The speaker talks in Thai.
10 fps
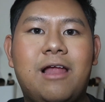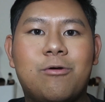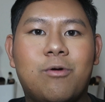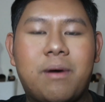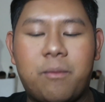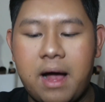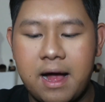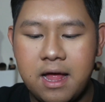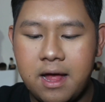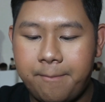ให้เราดูแบบว่า
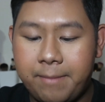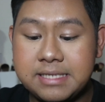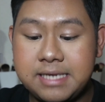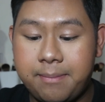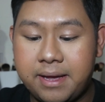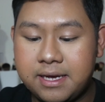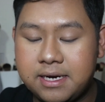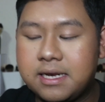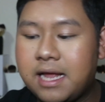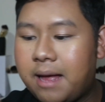มั่นใจมากยิ่งขึ้น